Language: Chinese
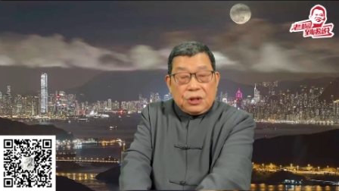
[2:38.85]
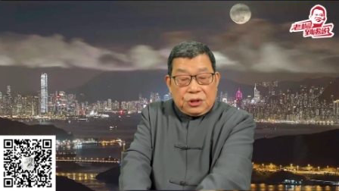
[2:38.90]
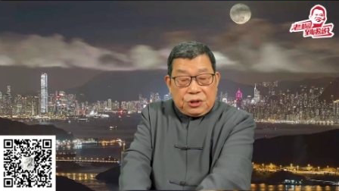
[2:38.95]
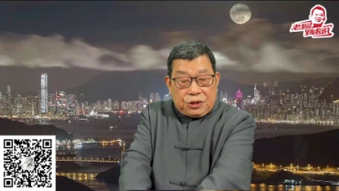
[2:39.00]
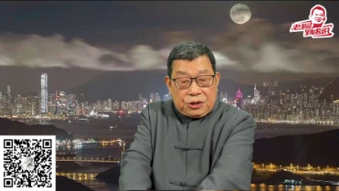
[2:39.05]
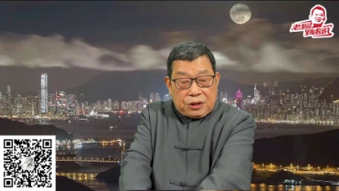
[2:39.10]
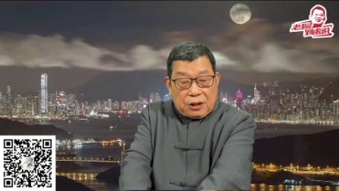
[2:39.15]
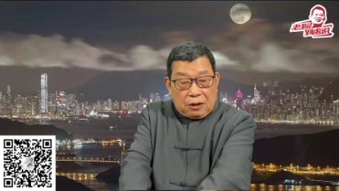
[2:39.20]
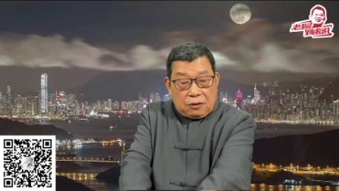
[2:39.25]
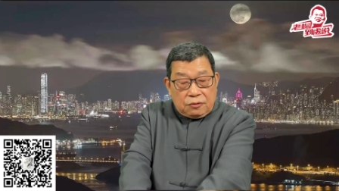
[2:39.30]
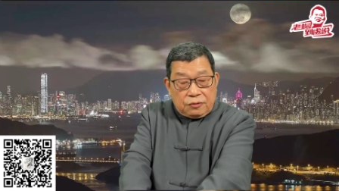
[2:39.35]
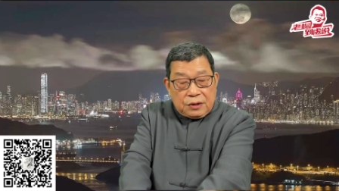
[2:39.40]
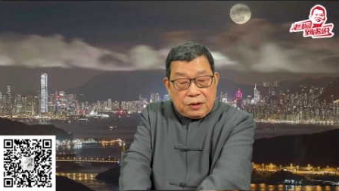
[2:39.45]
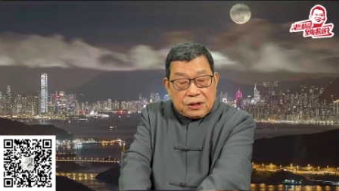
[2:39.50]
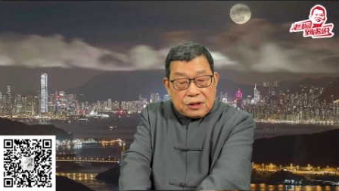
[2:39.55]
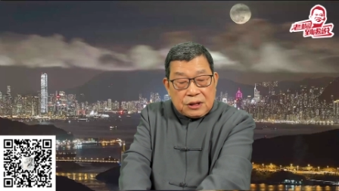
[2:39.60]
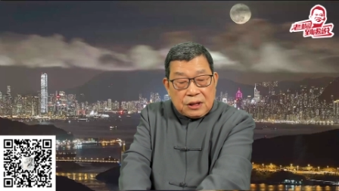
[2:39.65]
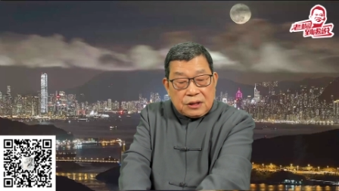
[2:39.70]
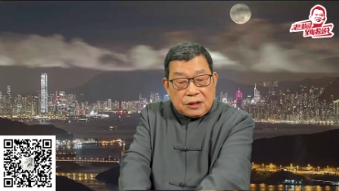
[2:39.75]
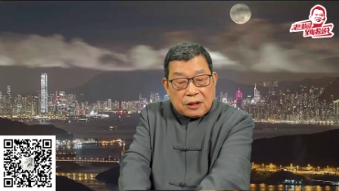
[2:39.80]
消
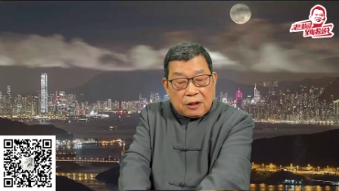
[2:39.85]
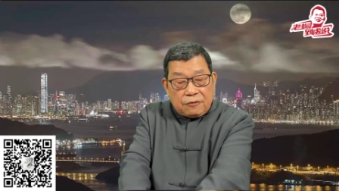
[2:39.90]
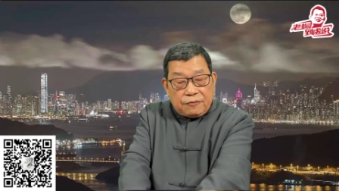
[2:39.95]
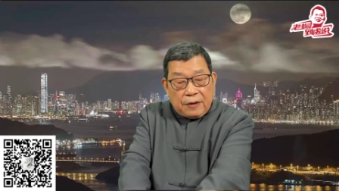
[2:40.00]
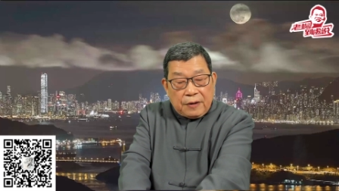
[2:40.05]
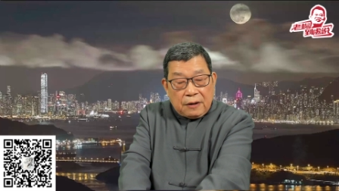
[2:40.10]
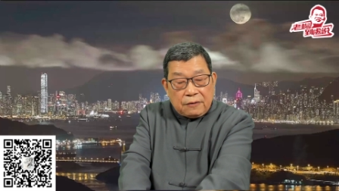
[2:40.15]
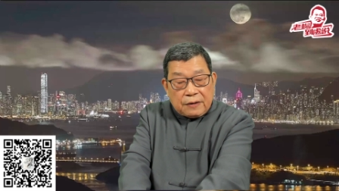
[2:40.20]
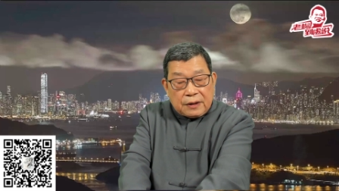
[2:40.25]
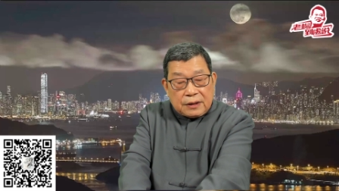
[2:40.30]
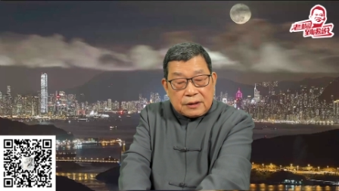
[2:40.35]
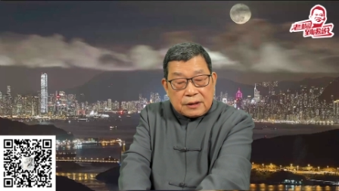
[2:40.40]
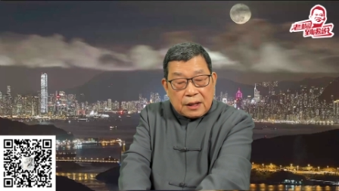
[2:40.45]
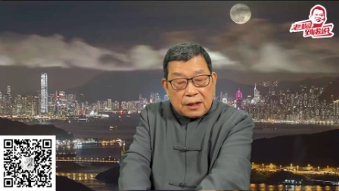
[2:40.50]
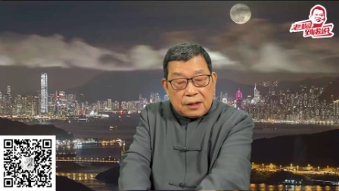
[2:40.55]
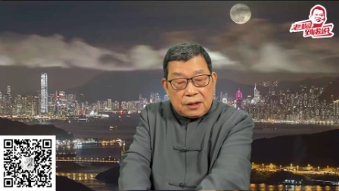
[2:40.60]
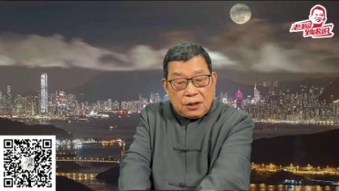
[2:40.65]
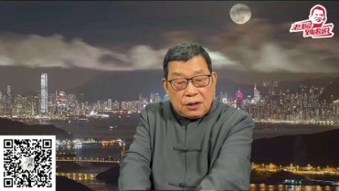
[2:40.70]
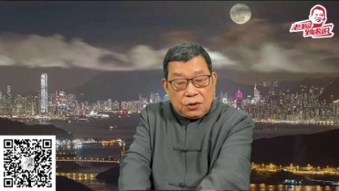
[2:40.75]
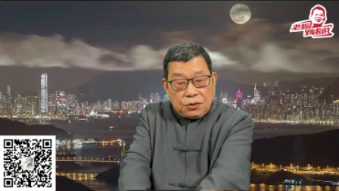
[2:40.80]
费增长放缓
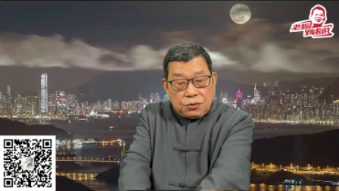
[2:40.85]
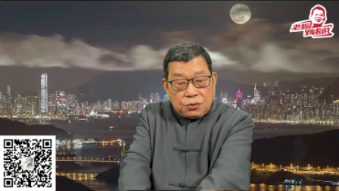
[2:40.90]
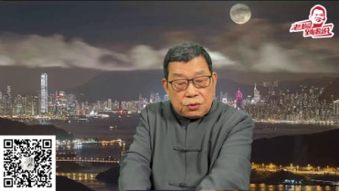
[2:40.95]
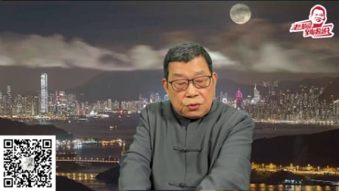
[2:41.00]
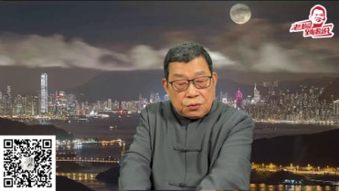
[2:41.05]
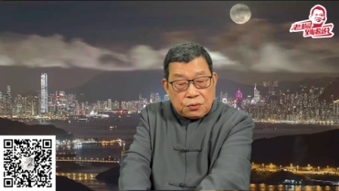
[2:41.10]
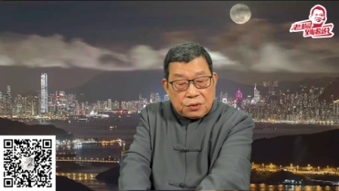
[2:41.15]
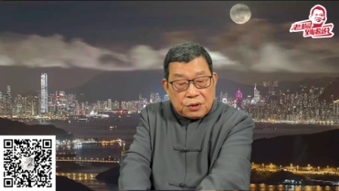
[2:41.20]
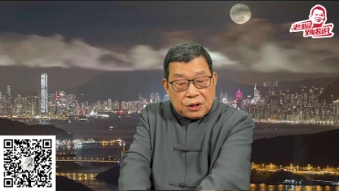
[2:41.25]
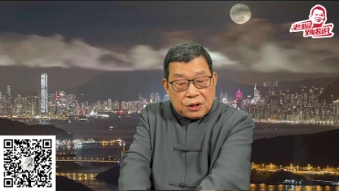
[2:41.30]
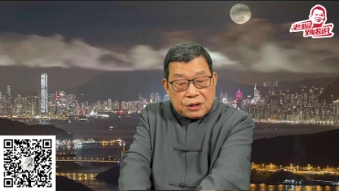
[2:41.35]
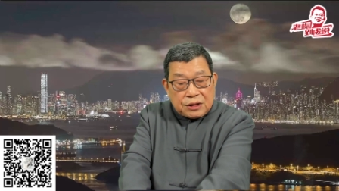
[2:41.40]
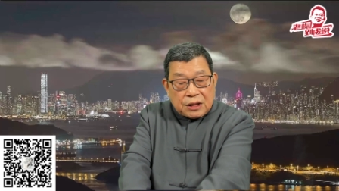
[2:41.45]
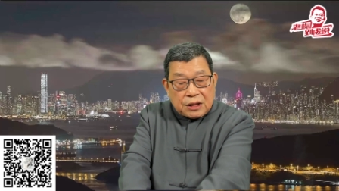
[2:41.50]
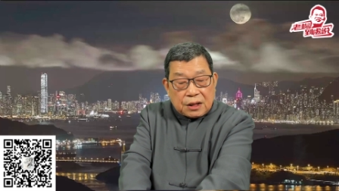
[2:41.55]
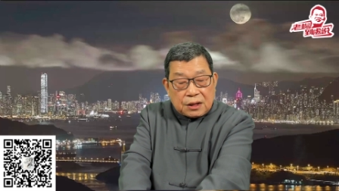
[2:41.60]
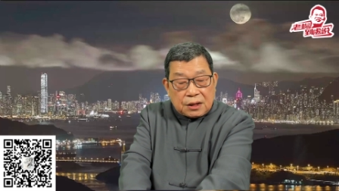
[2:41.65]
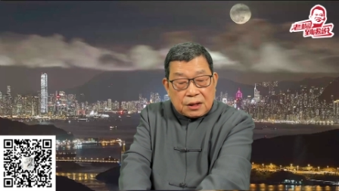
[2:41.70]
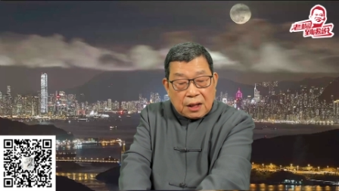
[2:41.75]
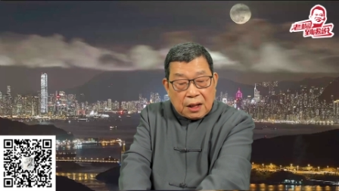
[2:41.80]
等因素影
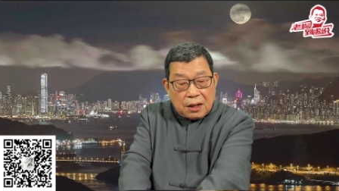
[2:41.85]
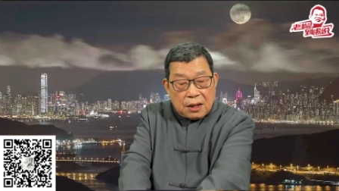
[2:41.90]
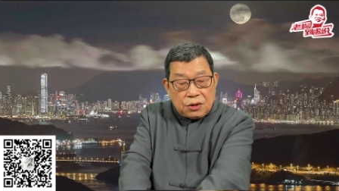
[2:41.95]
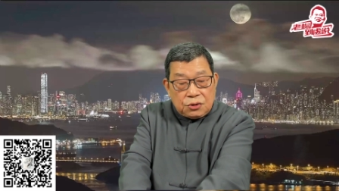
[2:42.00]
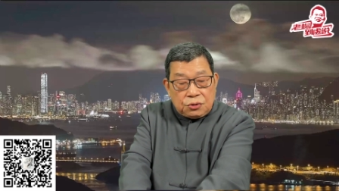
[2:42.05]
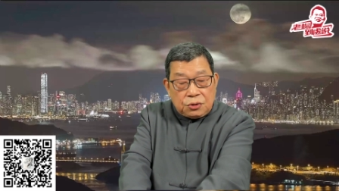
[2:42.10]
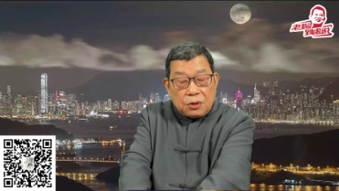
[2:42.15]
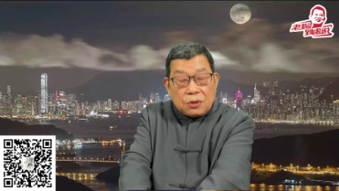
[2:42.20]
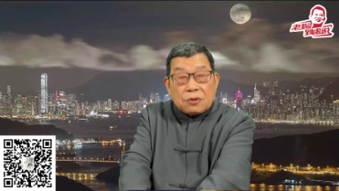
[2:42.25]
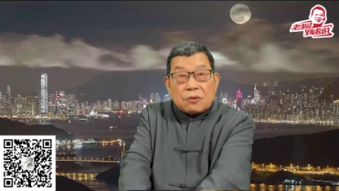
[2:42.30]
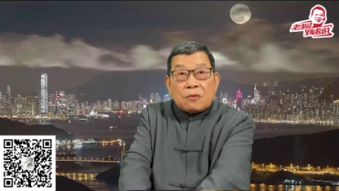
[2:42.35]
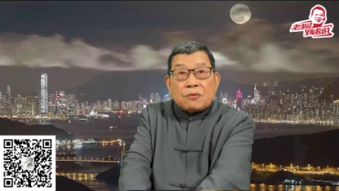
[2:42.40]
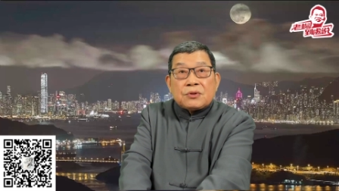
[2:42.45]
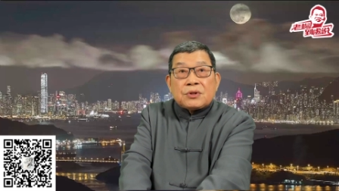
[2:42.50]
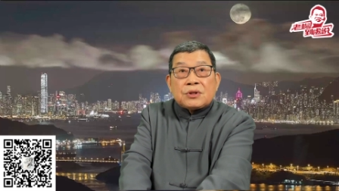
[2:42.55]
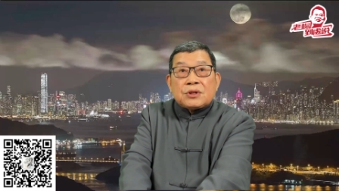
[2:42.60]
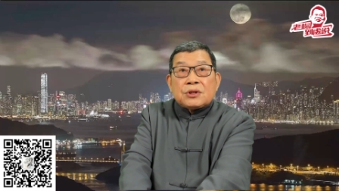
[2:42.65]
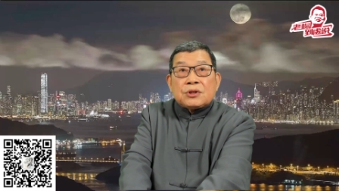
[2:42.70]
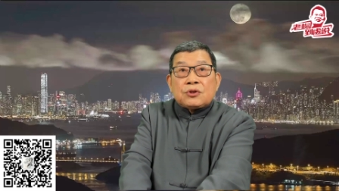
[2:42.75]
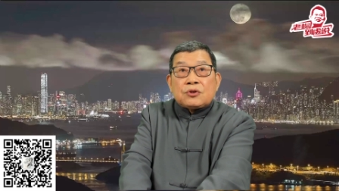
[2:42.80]
响，腾讯公
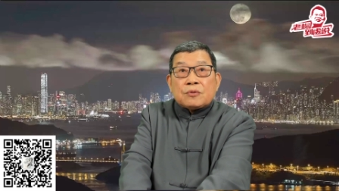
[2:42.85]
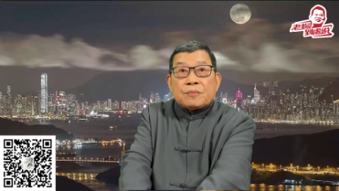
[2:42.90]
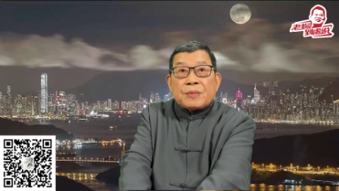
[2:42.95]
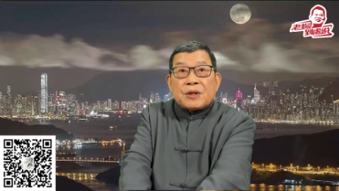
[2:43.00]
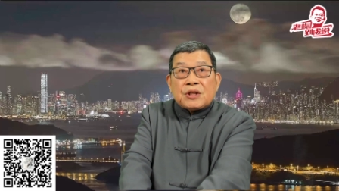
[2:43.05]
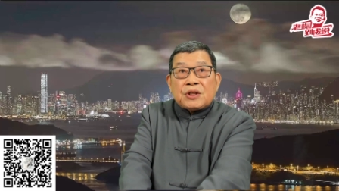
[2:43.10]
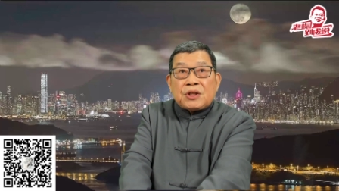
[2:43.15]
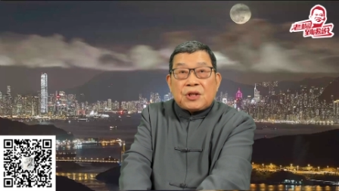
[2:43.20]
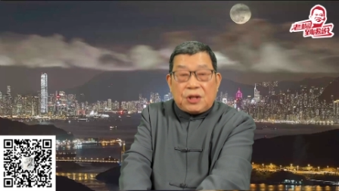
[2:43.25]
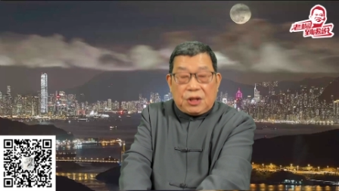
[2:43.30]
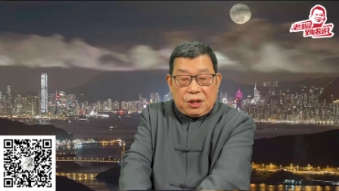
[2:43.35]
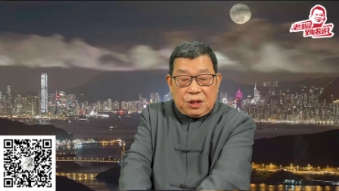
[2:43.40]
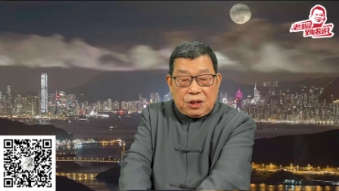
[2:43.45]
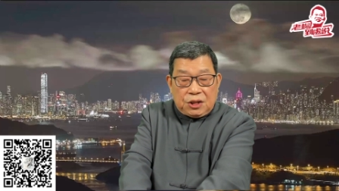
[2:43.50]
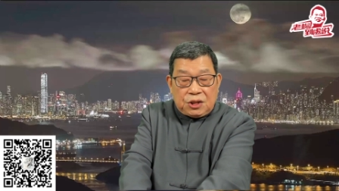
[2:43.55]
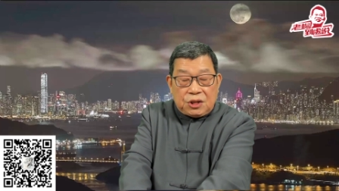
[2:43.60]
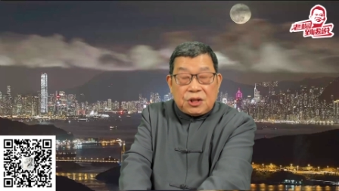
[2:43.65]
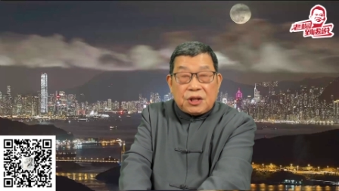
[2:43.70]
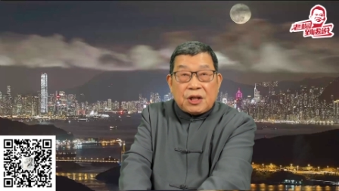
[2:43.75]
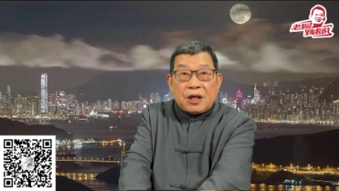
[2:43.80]
司准备
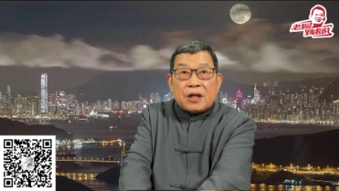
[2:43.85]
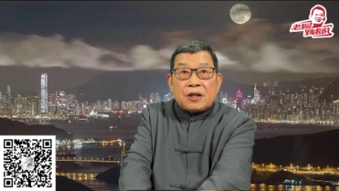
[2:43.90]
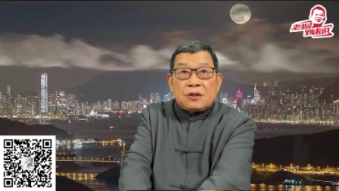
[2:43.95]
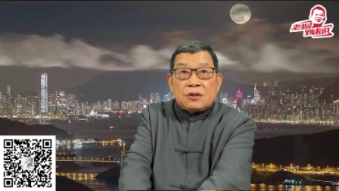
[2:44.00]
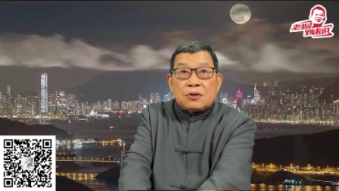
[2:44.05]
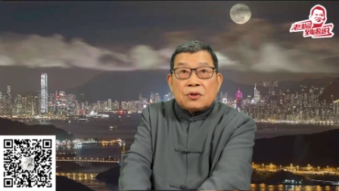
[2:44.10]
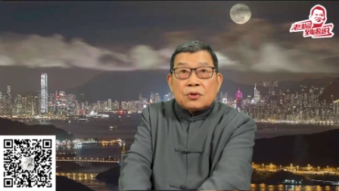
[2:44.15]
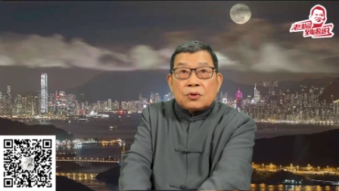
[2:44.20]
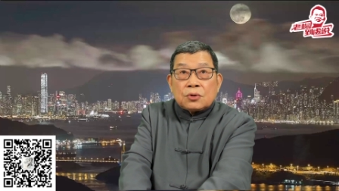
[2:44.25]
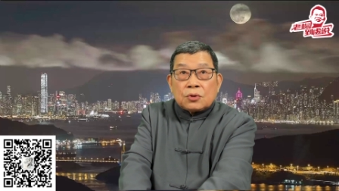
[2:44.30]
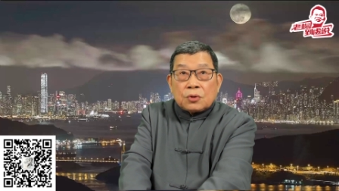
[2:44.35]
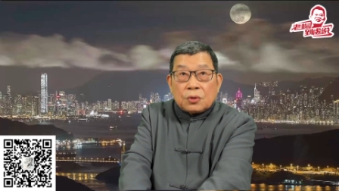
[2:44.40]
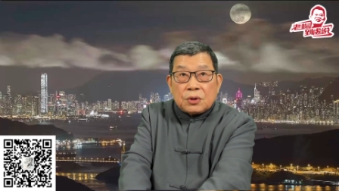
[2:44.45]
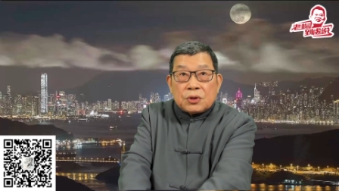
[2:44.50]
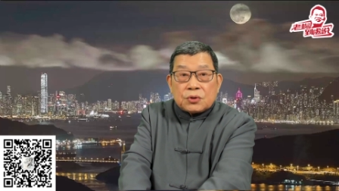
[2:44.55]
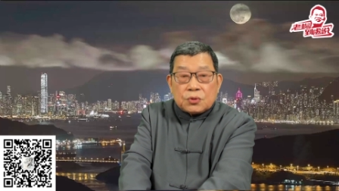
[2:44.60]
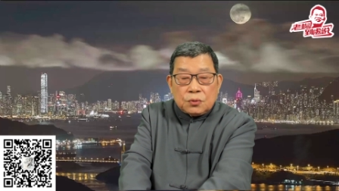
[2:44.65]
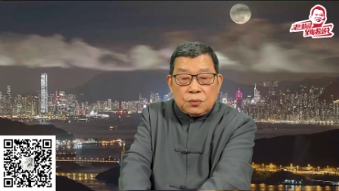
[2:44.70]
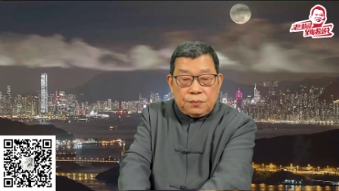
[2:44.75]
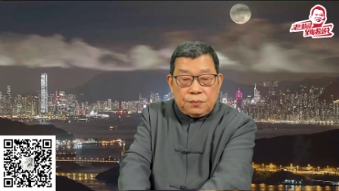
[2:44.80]
提前退
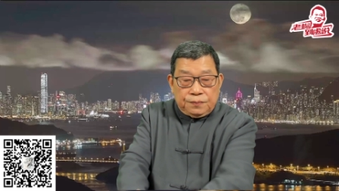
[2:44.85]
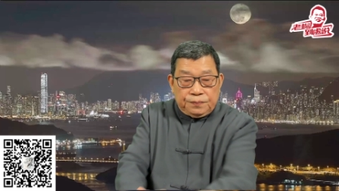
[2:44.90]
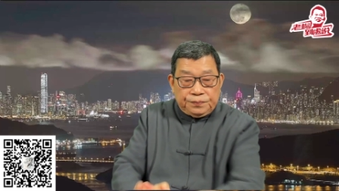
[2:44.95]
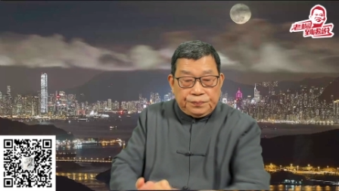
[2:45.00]
出。